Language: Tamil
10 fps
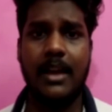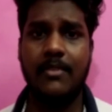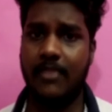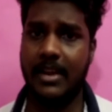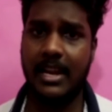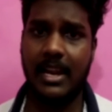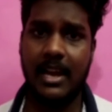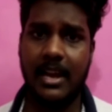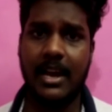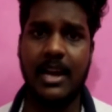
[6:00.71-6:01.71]
அண்ட்
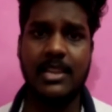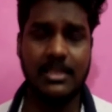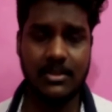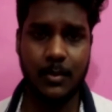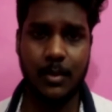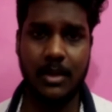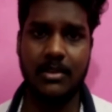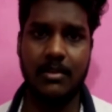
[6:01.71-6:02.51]
ஃபைனலாக கார்த்திக் சுப்ராஜ்